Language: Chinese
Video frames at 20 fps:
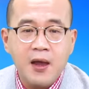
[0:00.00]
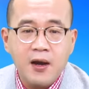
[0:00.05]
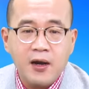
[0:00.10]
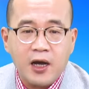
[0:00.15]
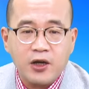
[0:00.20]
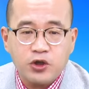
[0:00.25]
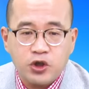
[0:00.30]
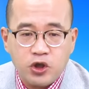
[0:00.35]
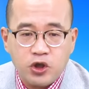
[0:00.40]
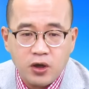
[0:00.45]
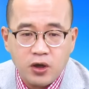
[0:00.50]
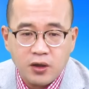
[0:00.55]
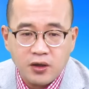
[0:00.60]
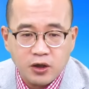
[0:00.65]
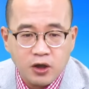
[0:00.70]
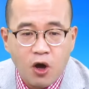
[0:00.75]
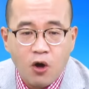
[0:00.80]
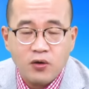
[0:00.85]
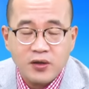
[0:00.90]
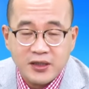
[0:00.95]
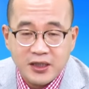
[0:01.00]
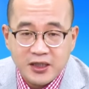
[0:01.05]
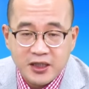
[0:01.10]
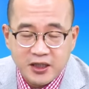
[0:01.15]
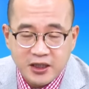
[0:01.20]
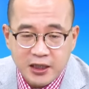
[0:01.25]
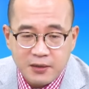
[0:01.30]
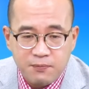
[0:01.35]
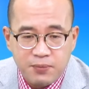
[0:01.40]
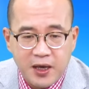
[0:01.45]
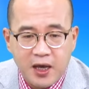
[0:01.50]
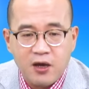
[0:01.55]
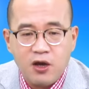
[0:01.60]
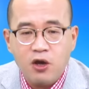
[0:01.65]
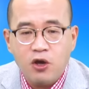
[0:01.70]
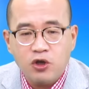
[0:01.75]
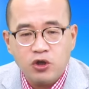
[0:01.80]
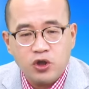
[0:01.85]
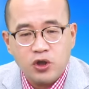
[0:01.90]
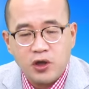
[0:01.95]
啊，控制晶片
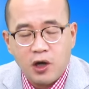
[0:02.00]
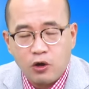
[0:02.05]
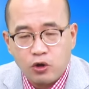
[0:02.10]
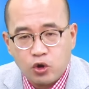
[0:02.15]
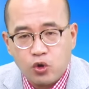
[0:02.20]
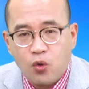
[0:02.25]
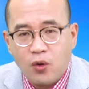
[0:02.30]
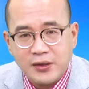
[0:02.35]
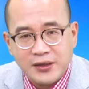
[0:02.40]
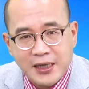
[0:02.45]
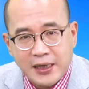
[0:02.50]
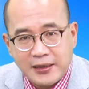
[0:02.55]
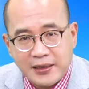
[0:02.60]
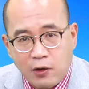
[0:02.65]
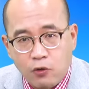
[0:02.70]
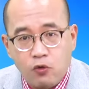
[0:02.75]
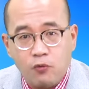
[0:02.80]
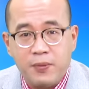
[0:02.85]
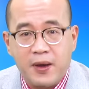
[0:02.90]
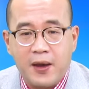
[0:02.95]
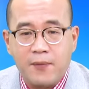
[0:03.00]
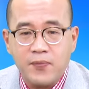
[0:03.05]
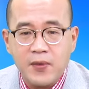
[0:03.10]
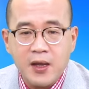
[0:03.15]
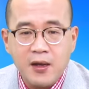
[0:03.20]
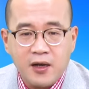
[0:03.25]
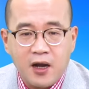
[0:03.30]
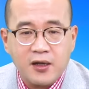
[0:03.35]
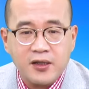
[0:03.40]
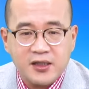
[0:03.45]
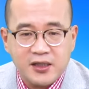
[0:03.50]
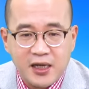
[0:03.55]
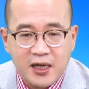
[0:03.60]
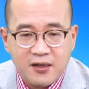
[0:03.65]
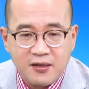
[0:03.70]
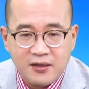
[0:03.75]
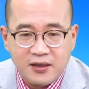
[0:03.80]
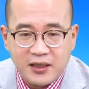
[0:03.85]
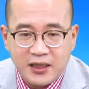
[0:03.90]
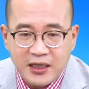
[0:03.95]
需要多3到5倍，然后
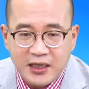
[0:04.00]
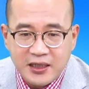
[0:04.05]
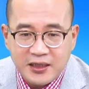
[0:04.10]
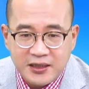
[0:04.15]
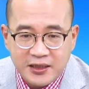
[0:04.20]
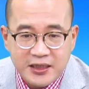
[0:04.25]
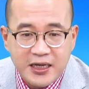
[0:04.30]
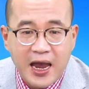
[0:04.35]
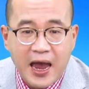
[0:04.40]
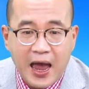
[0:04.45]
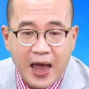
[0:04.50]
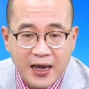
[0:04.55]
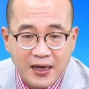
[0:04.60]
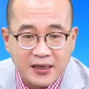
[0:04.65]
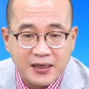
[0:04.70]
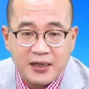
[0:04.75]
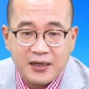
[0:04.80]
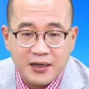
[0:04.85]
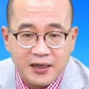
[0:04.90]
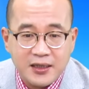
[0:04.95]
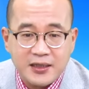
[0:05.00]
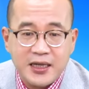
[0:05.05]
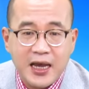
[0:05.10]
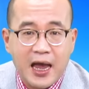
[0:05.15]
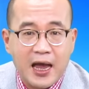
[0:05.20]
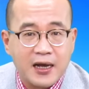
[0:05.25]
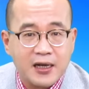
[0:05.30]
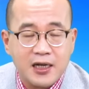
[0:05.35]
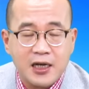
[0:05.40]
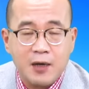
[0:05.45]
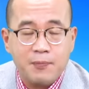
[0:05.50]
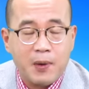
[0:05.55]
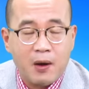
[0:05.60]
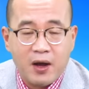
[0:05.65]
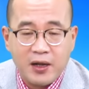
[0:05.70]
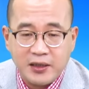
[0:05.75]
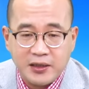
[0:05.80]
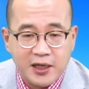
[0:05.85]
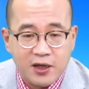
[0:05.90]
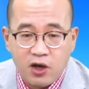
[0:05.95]
整体价格包
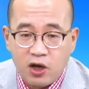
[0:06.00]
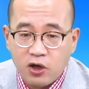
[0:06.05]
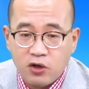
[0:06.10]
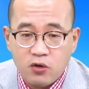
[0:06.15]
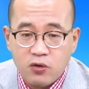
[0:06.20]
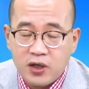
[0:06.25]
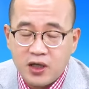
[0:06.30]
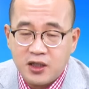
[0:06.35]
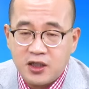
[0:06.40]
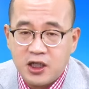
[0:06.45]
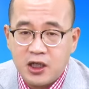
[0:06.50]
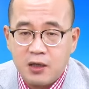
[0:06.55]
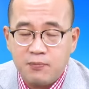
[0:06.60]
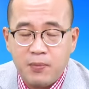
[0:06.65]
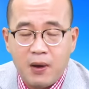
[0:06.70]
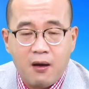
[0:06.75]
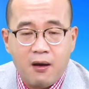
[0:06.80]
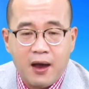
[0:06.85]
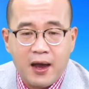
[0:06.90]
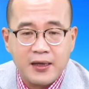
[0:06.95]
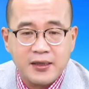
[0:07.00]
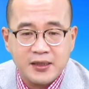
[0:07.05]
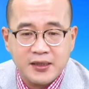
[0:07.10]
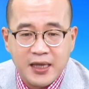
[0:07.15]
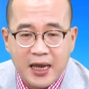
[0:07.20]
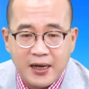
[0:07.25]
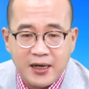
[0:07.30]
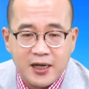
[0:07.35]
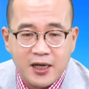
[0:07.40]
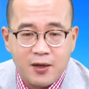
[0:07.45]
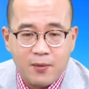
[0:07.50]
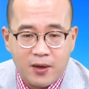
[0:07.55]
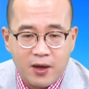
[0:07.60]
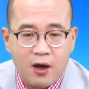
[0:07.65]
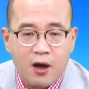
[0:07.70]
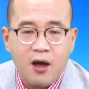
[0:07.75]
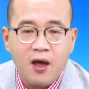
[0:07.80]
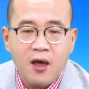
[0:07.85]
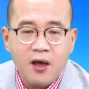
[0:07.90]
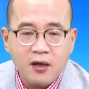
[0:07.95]
含电源供应器，包含散热，没
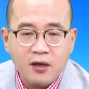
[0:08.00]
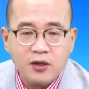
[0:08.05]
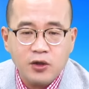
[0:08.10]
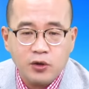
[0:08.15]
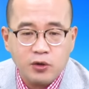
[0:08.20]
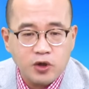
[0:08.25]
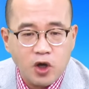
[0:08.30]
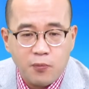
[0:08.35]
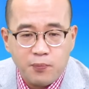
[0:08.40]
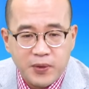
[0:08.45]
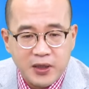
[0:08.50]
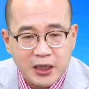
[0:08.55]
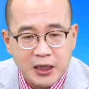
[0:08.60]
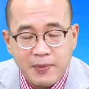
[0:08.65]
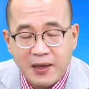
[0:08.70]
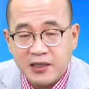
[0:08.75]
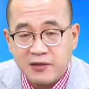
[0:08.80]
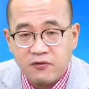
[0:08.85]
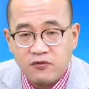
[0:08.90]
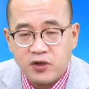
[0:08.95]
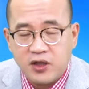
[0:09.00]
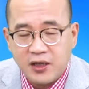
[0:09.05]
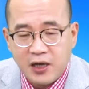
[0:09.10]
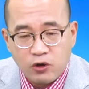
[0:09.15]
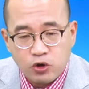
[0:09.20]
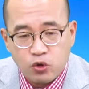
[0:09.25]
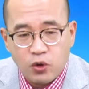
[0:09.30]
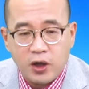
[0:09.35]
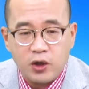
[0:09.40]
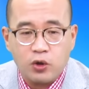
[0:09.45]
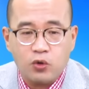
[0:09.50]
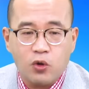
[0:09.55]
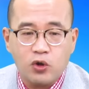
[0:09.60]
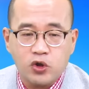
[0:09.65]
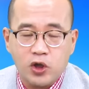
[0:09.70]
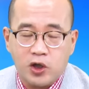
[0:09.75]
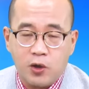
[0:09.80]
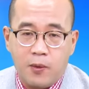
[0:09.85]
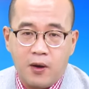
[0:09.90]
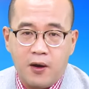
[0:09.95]
有都比一般伺服器高出很多。
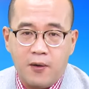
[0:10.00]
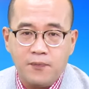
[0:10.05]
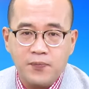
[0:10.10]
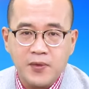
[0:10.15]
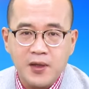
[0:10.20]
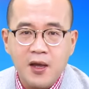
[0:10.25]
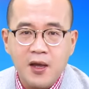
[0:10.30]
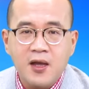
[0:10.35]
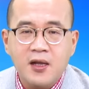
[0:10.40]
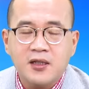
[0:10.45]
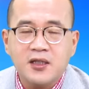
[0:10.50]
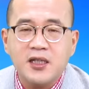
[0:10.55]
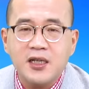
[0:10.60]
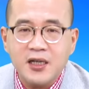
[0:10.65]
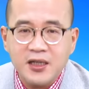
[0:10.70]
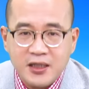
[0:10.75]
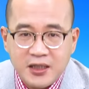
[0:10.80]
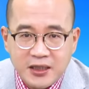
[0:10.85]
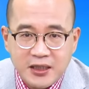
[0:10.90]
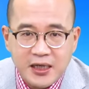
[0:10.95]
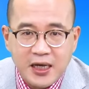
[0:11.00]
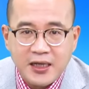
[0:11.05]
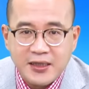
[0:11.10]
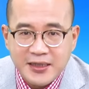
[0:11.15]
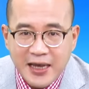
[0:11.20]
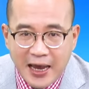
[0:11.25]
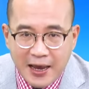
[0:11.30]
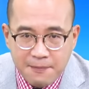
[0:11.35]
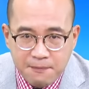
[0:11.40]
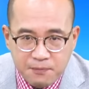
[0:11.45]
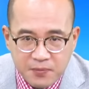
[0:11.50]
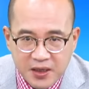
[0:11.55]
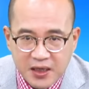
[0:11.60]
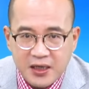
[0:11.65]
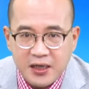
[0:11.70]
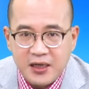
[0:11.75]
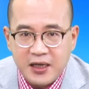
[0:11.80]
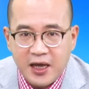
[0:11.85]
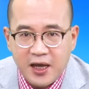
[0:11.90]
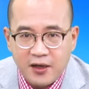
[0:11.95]
所以同学们，这些在
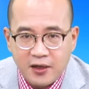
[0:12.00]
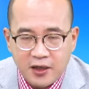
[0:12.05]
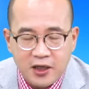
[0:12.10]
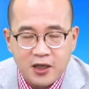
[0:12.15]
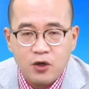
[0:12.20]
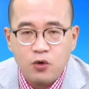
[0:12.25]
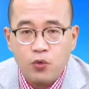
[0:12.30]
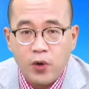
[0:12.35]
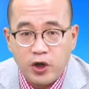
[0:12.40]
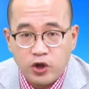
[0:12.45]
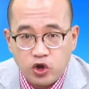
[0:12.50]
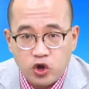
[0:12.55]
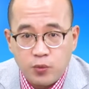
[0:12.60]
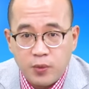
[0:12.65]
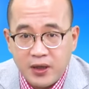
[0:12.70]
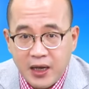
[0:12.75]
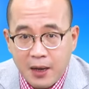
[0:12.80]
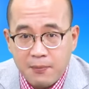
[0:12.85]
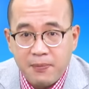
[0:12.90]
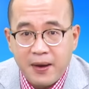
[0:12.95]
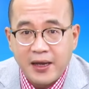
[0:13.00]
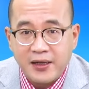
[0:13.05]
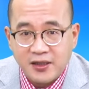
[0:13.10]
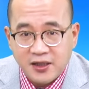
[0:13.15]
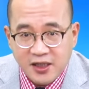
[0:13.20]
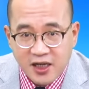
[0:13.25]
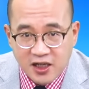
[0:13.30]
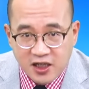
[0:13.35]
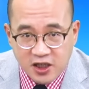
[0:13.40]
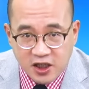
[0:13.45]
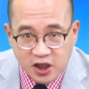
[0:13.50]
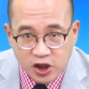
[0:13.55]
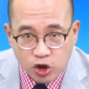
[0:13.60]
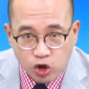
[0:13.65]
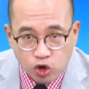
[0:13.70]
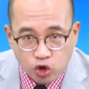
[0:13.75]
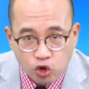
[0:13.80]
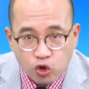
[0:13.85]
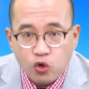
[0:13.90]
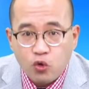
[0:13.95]
明年因为 GB200 正式
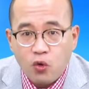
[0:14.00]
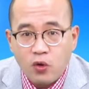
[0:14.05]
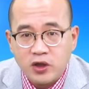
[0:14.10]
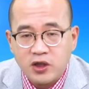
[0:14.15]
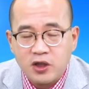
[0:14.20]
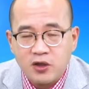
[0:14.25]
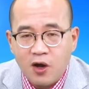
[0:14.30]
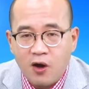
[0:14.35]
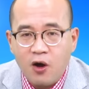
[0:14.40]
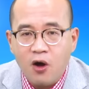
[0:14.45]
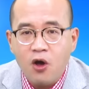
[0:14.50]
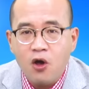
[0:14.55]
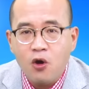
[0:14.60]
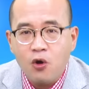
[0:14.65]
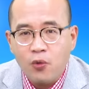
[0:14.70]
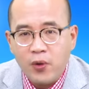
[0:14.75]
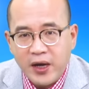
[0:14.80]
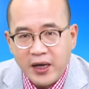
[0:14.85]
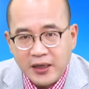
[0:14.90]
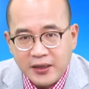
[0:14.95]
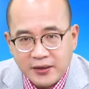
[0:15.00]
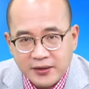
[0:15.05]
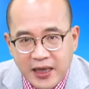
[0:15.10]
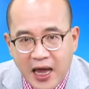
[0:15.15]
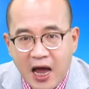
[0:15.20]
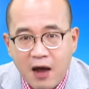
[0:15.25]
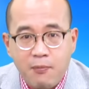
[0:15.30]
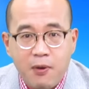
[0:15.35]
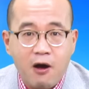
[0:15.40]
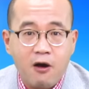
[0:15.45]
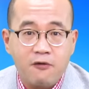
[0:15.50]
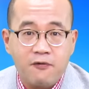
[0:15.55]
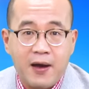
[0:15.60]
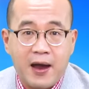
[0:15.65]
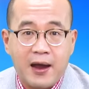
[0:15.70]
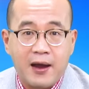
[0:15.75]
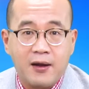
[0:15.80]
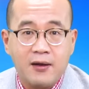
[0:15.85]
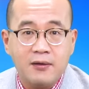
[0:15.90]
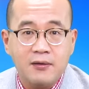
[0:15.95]
出货之后会大爆
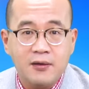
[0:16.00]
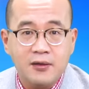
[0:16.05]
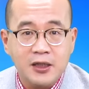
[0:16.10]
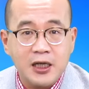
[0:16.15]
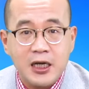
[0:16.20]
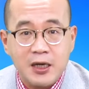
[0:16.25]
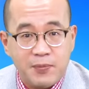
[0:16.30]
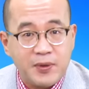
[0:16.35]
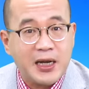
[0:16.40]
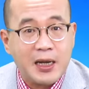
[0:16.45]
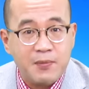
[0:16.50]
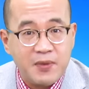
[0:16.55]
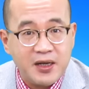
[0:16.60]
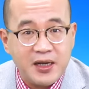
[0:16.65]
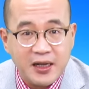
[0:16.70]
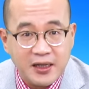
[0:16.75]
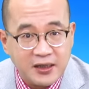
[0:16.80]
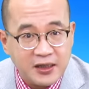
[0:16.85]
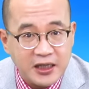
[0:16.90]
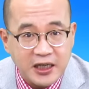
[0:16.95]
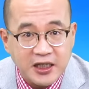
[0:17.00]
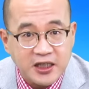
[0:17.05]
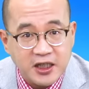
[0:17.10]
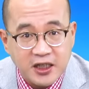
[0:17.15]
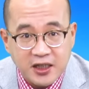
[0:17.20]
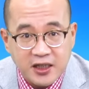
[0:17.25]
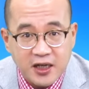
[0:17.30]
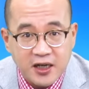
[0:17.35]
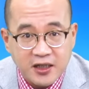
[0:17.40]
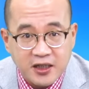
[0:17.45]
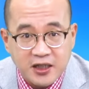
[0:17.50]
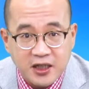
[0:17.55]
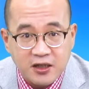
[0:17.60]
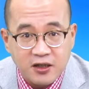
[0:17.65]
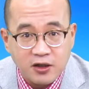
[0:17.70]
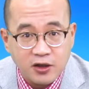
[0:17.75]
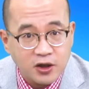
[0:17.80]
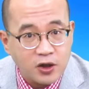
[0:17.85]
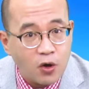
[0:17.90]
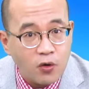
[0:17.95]
发，特别在明年第1季、第2季，
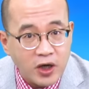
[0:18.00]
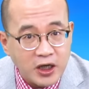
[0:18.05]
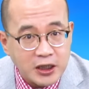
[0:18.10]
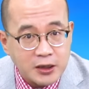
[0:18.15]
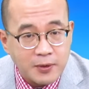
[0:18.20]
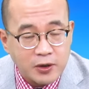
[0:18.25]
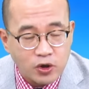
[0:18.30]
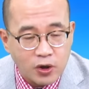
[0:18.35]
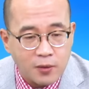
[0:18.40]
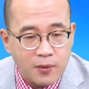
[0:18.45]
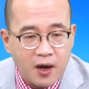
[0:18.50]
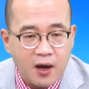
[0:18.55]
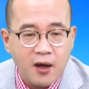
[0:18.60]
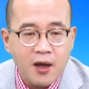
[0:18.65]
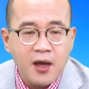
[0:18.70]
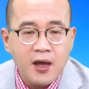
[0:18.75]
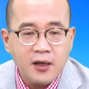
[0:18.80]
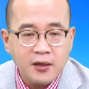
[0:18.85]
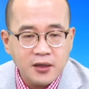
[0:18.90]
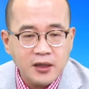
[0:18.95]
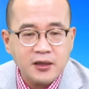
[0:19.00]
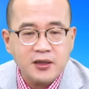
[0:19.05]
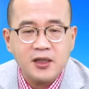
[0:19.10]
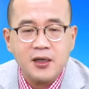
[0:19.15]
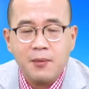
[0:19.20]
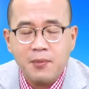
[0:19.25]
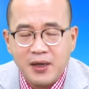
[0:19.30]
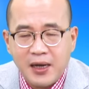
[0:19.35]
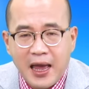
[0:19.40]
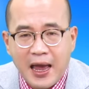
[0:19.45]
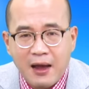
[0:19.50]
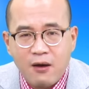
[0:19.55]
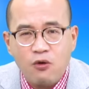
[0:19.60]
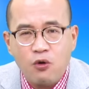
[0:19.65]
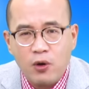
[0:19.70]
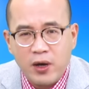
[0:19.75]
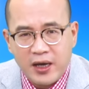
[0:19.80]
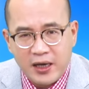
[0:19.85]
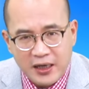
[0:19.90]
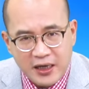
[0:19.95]
懂意思吗？所以同学们，这个被拉
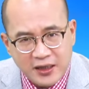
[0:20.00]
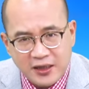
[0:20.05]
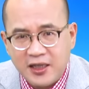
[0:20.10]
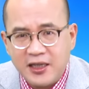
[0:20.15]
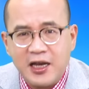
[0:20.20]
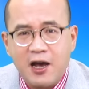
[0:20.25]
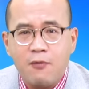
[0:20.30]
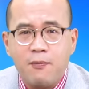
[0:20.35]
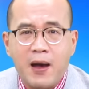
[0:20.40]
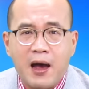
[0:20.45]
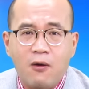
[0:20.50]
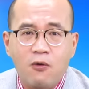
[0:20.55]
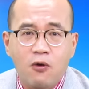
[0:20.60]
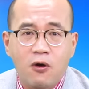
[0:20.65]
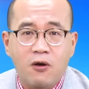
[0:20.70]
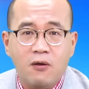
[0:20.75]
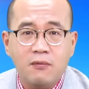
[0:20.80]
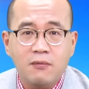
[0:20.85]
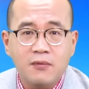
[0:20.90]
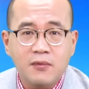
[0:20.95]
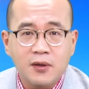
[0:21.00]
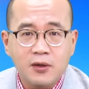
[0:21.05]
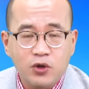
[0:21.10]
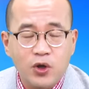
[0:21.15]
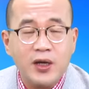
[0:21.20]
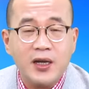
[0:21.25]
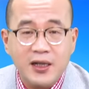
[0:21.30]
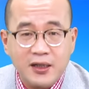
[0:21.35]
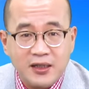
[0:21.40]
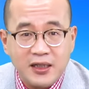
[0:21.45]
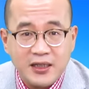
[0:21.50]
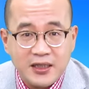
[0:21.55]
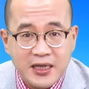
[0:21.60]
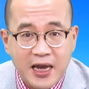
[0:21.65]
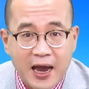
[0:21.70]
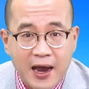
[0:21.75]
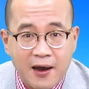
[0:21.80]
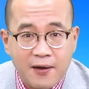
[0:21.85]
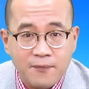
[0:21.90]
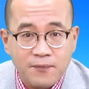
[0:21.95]
回一定要把握，原因底
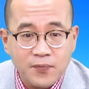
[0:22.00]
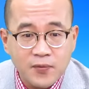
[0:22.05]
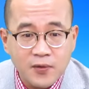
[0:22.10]
价，